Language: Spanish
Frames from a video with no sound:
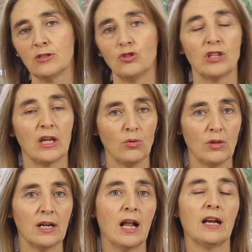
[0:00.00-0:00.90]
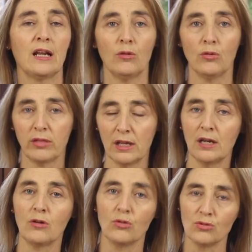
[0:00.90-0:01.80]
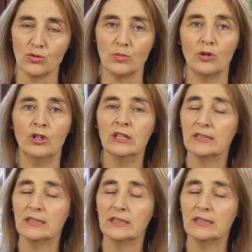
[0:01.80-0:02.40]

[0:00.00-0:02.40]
nos ayudan a reducir el consumo